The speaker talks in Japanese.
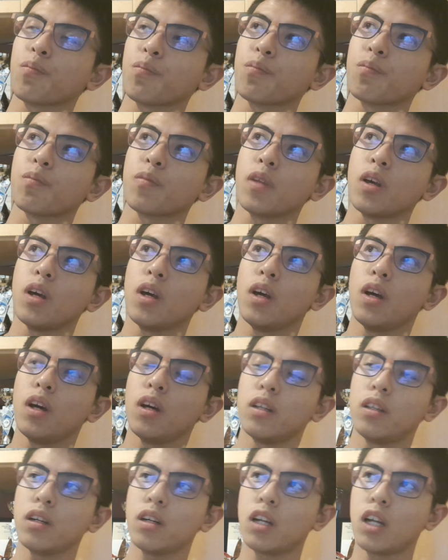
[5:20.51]
うん、
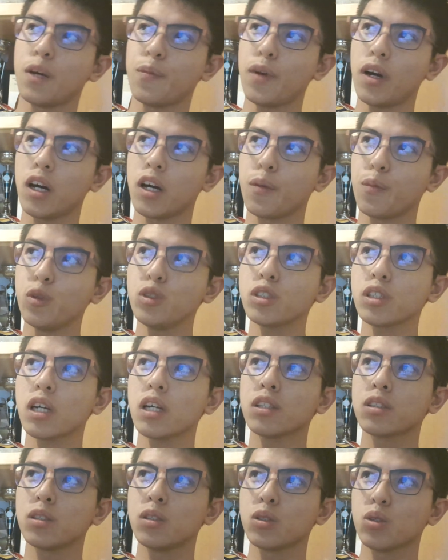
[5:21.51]
だからまあ、もし
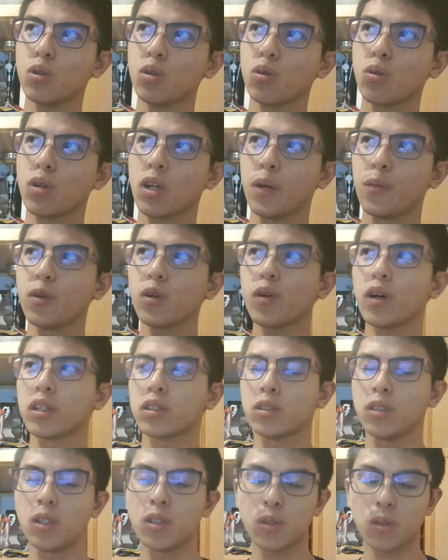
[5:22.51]
かすると、これは僕は
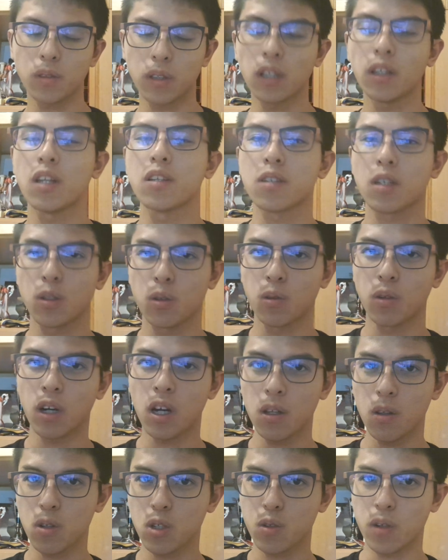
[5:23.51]
推測なんですけど、
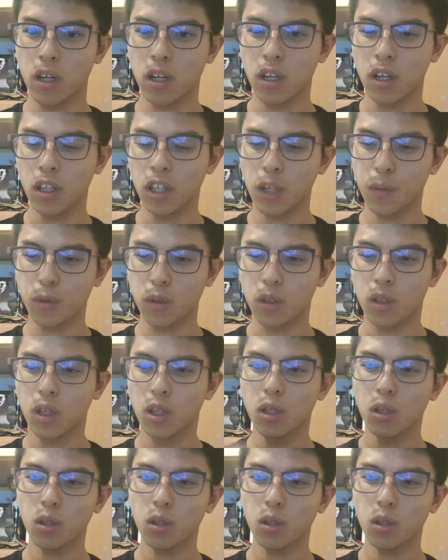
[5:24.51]
彼女は多分